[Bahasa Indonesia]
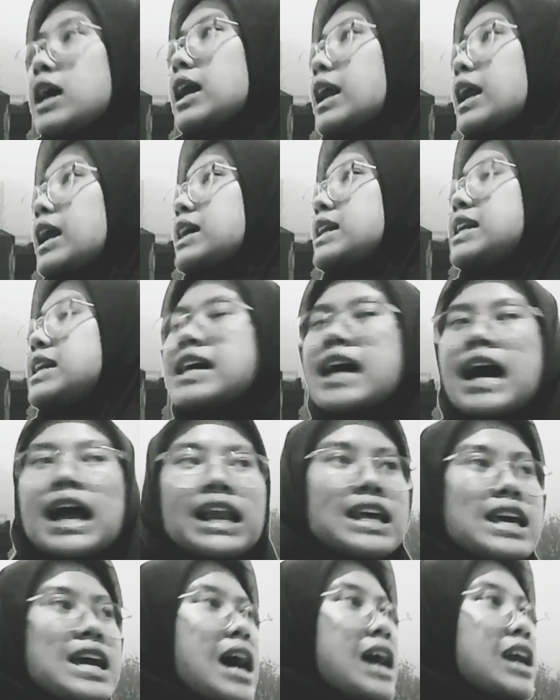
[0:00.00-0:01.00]
rek
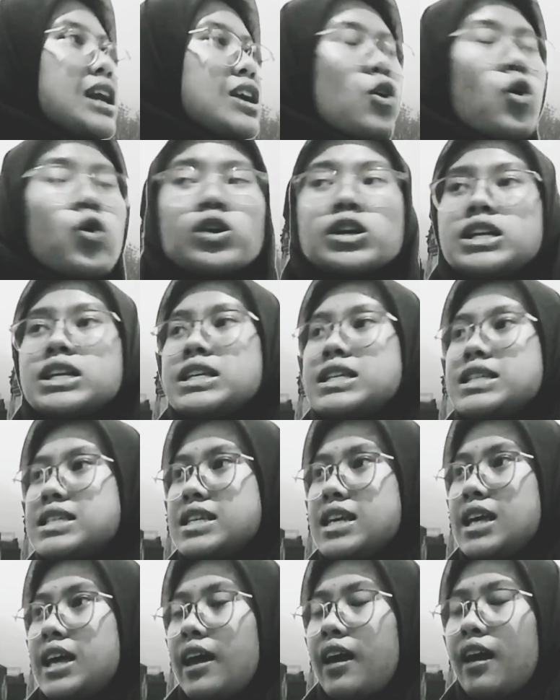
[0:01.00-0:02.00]
ningalian
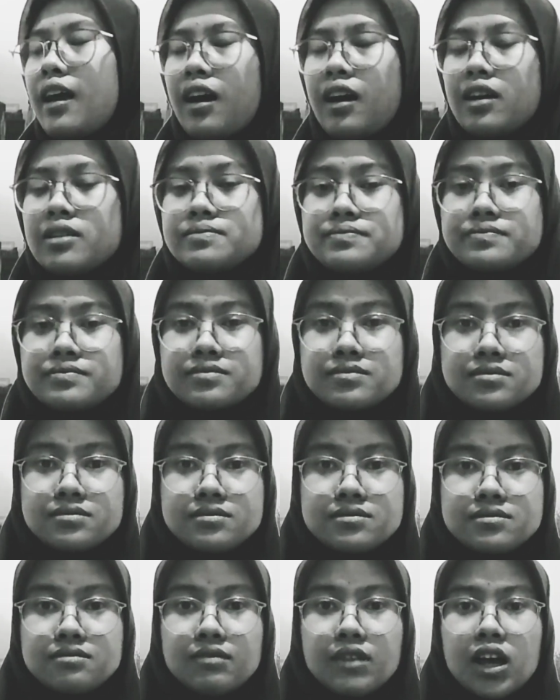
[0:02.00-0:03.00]
kondisi.
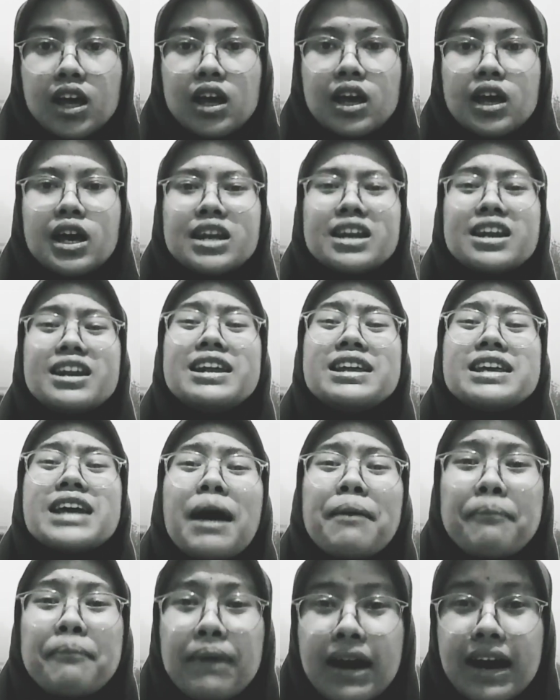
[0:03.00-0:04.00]

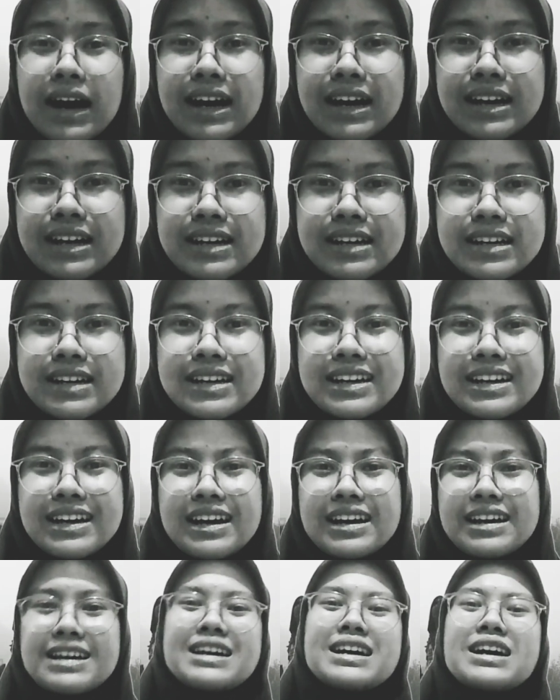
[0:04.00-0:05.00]
Didinya mah,
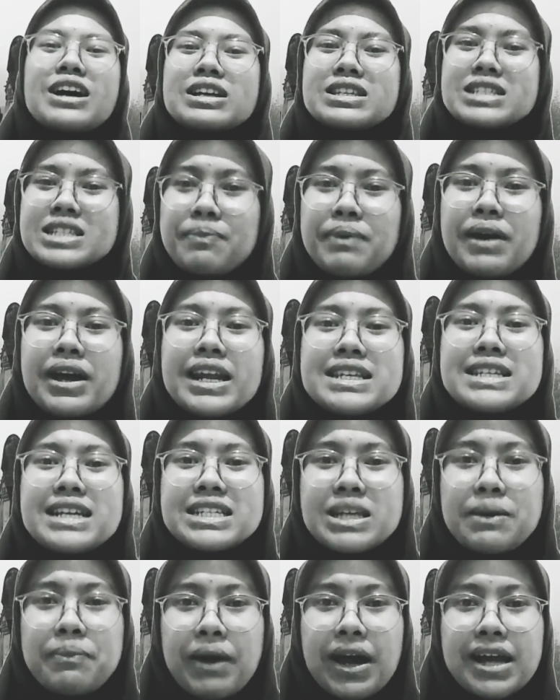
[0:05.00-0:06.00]
cep eri
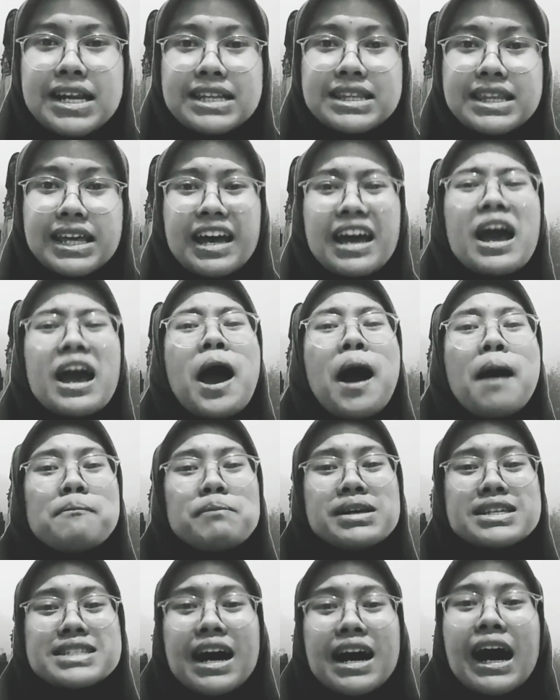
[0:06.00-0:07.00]
jeng cep edi teh
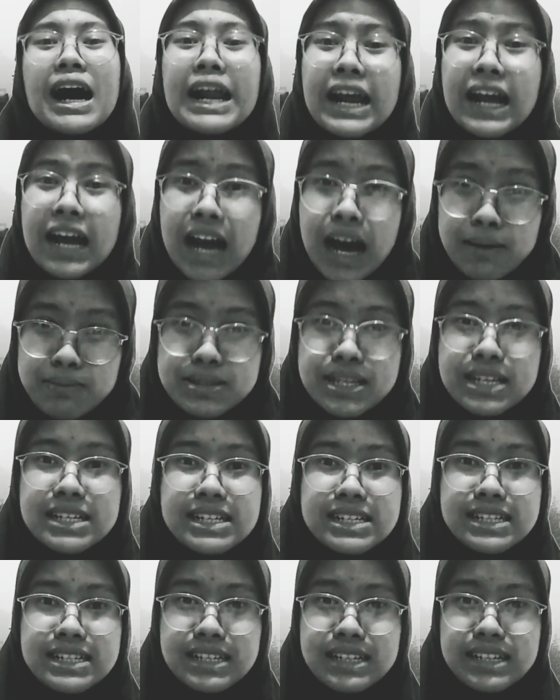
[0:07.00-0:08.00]
bisa ngarengap
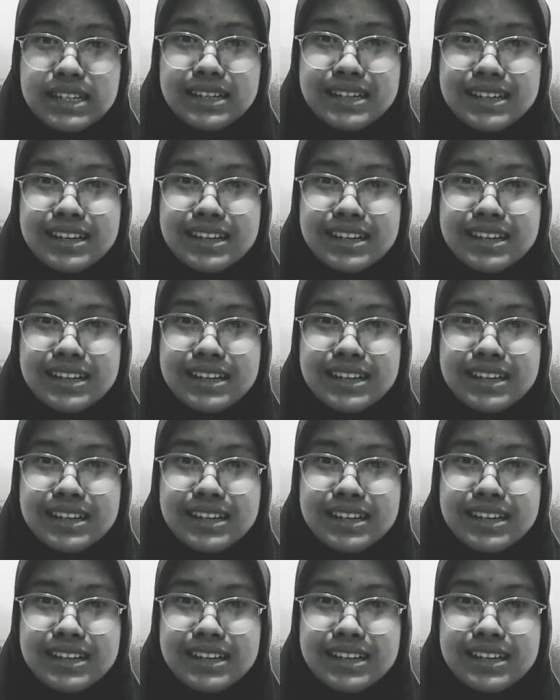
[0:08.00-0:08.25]
sakeudeung.